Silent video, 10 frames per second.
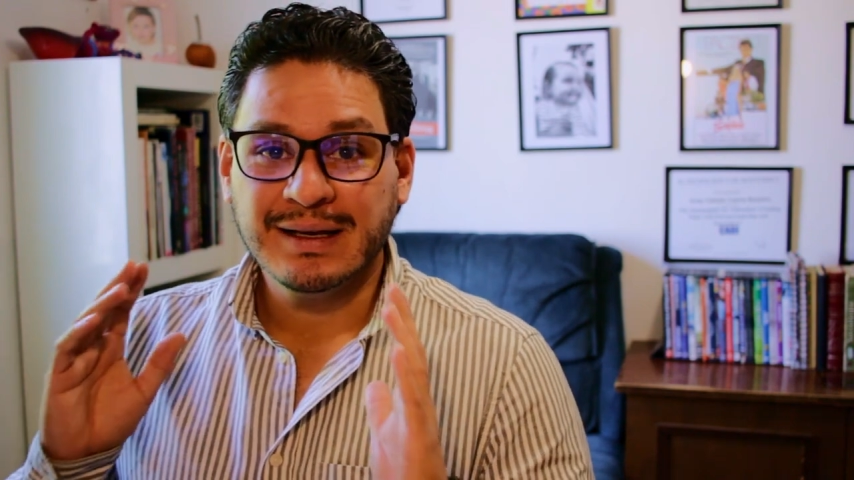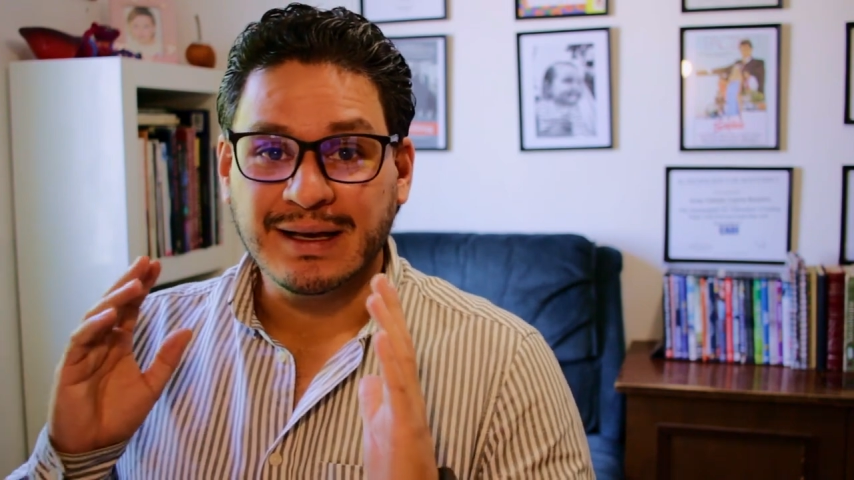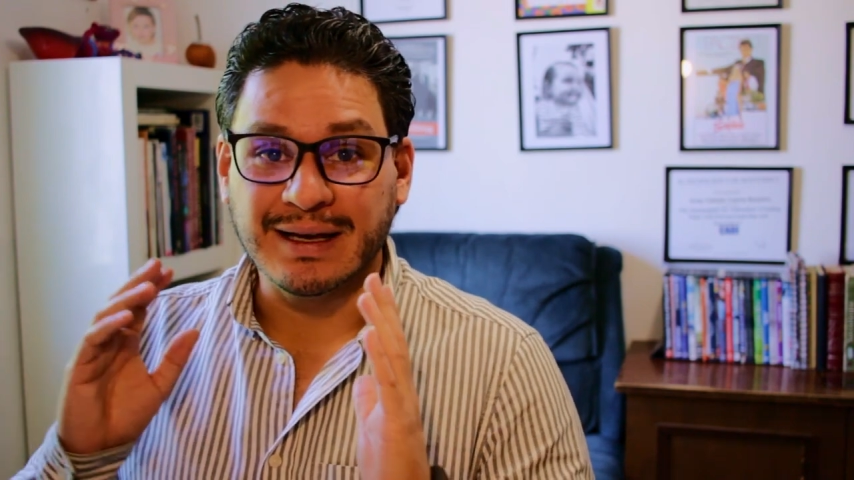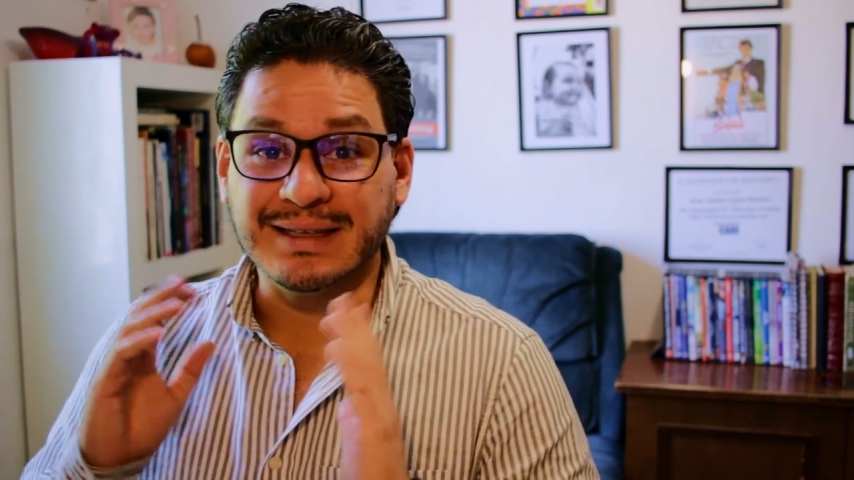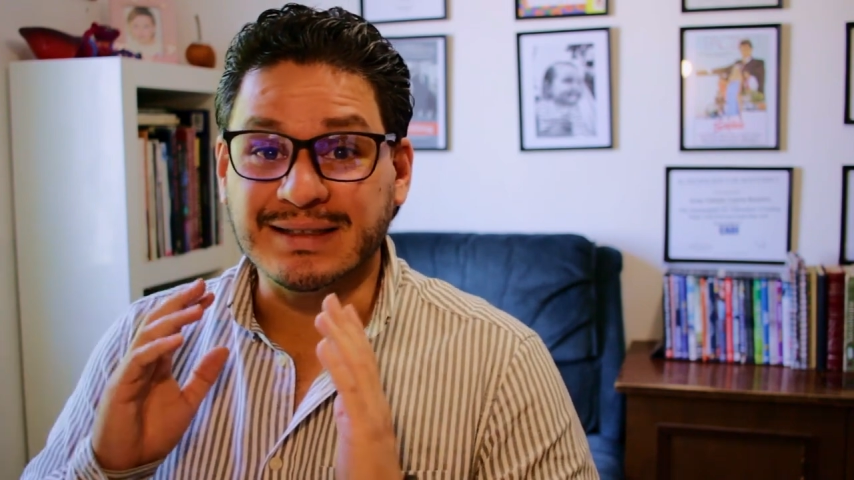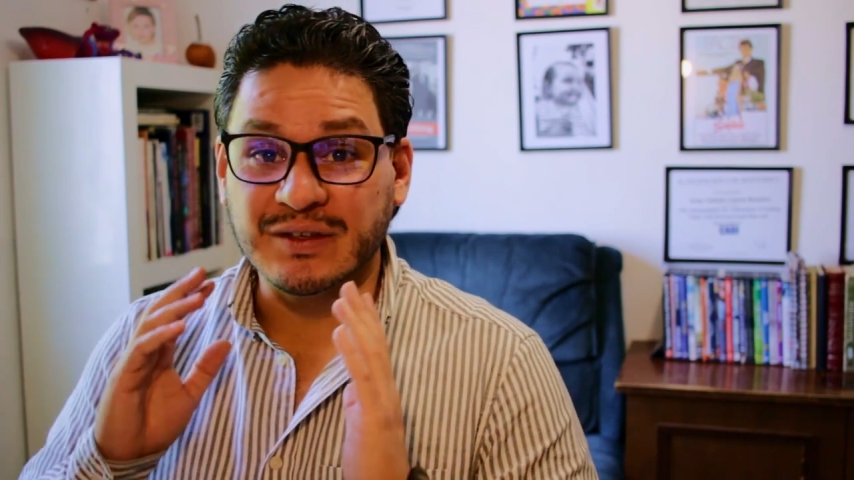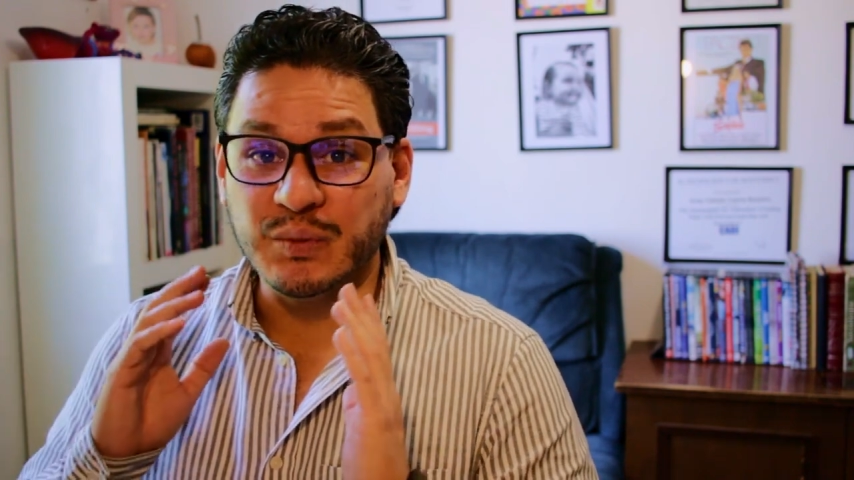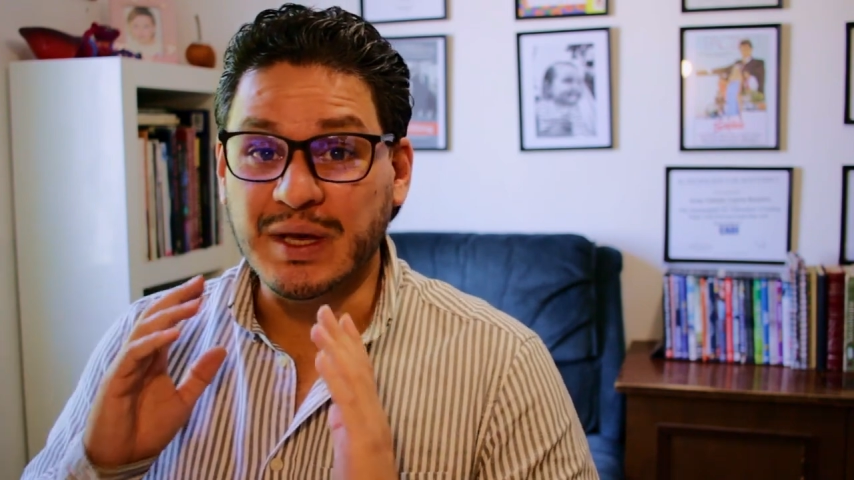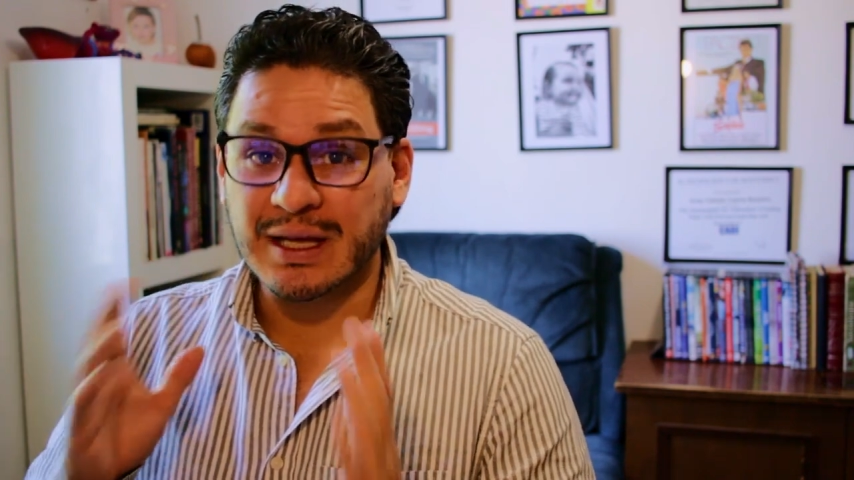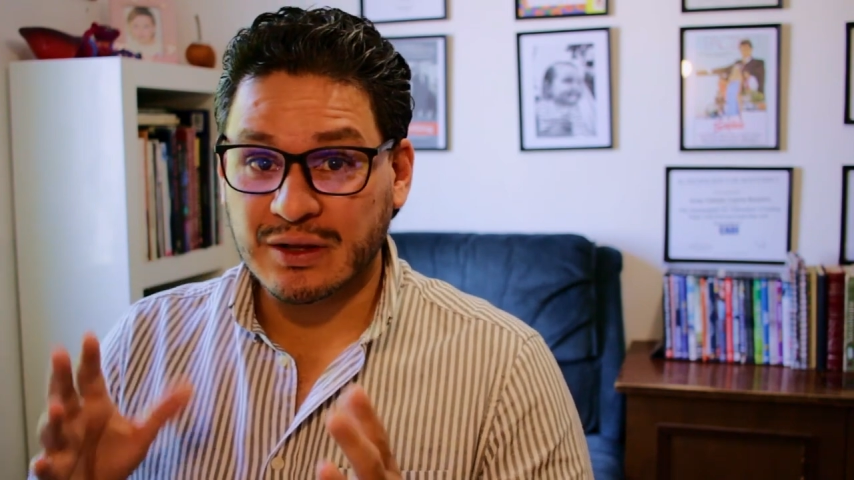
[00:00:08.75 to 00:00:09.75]
en que estés
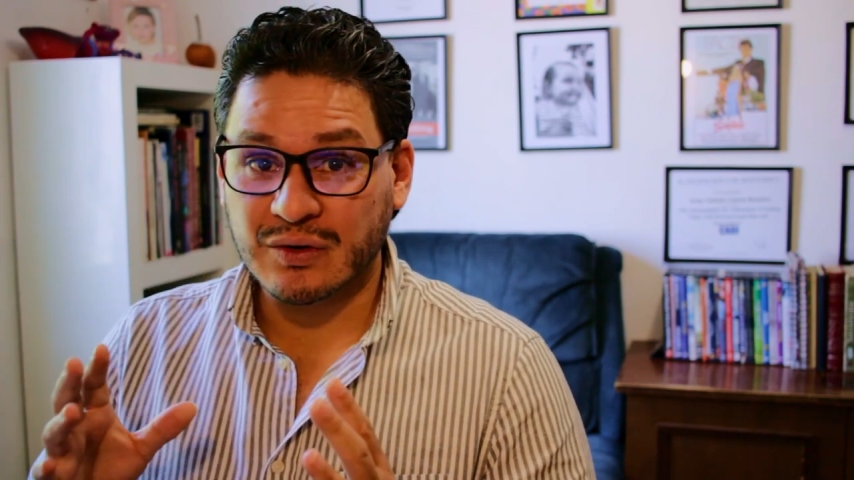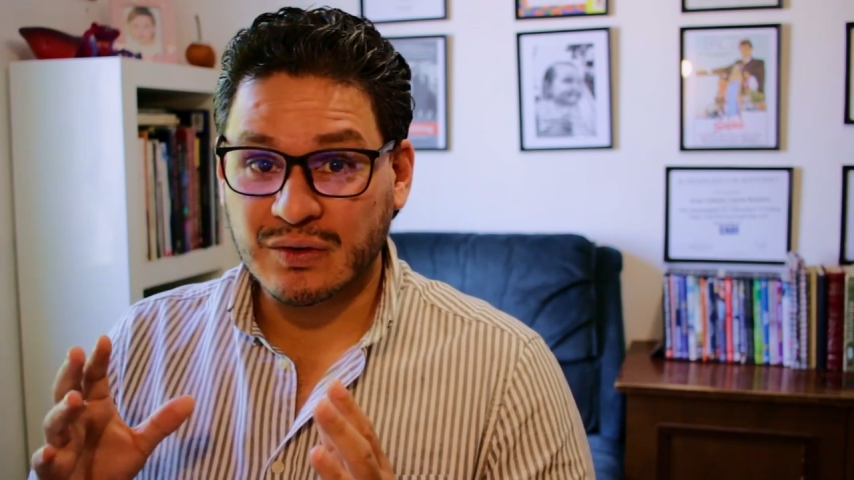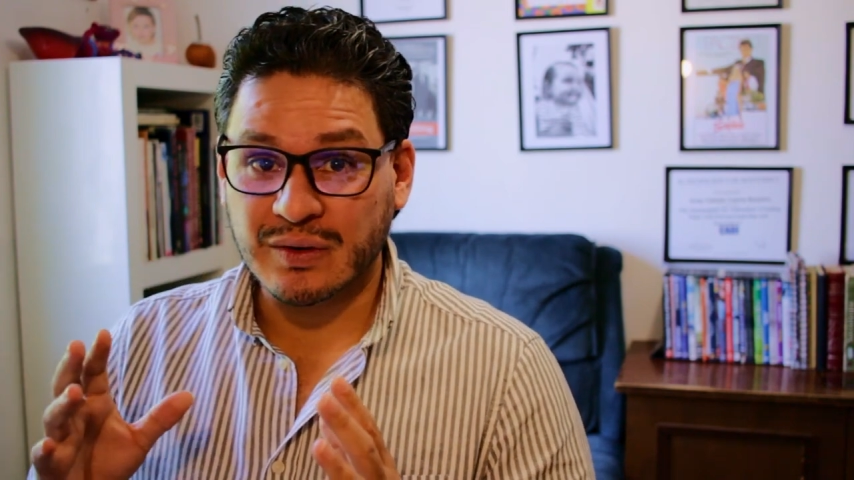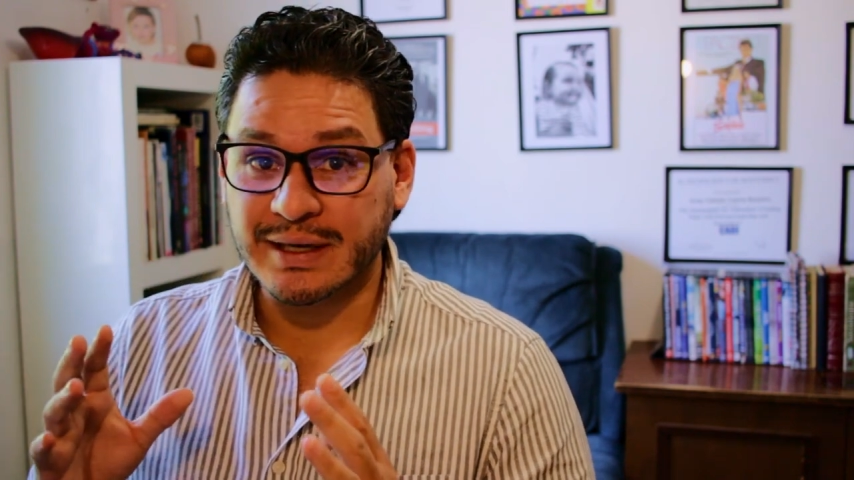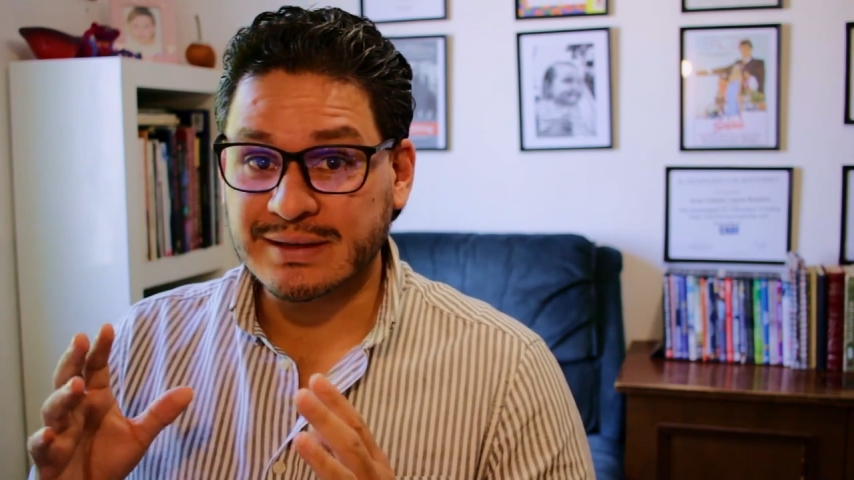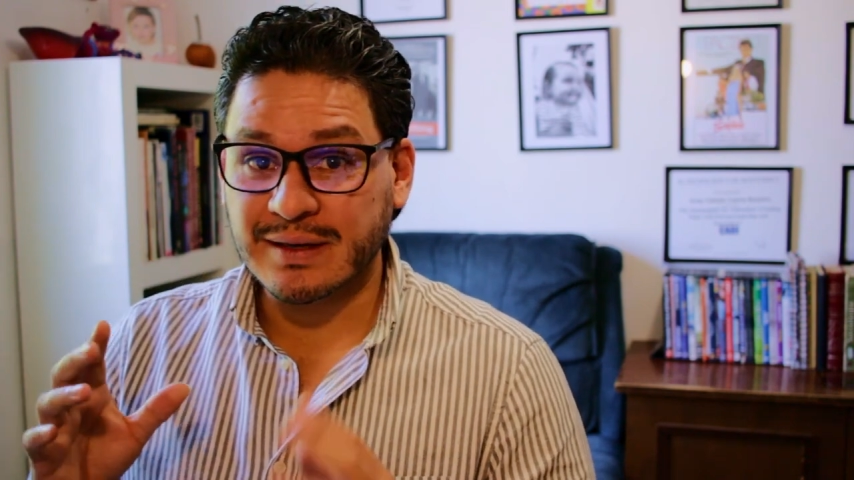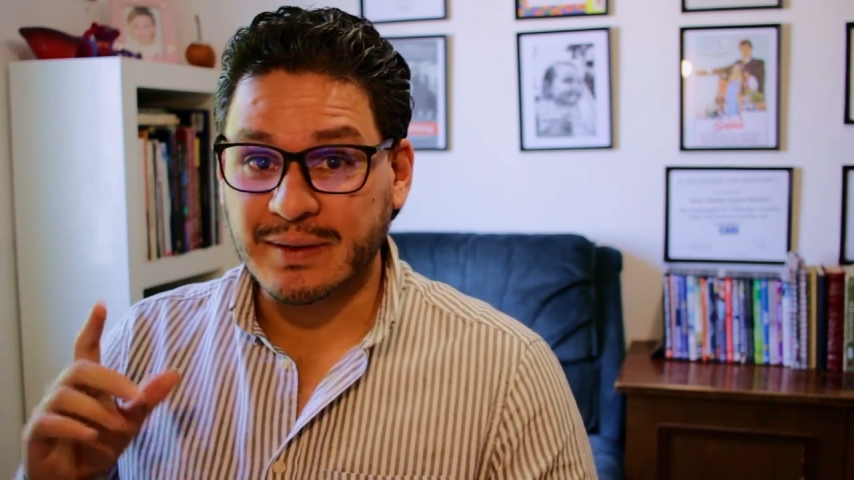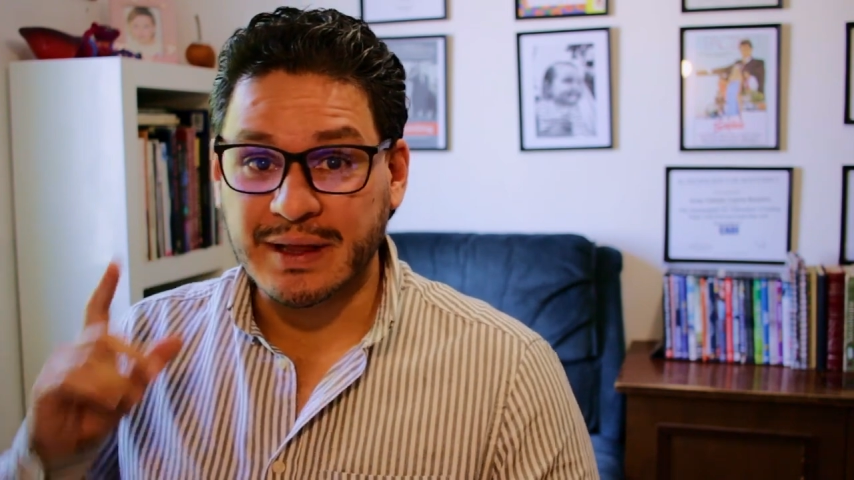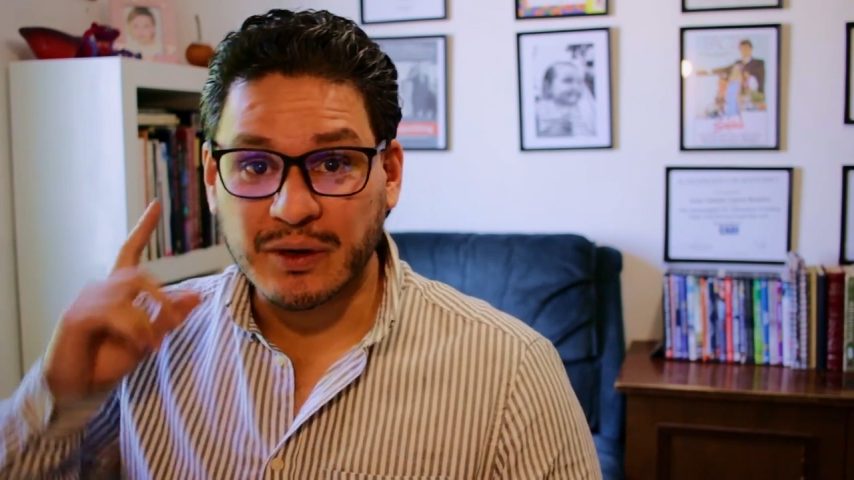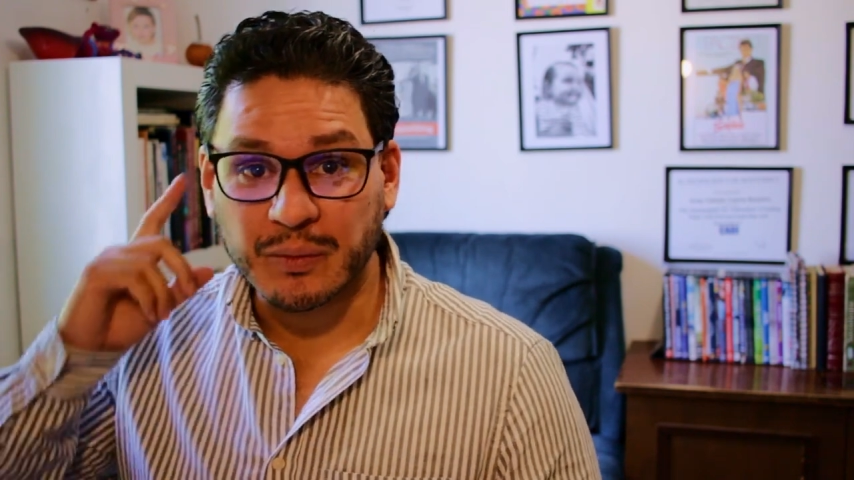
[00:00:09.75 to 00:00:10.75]
viendo este video.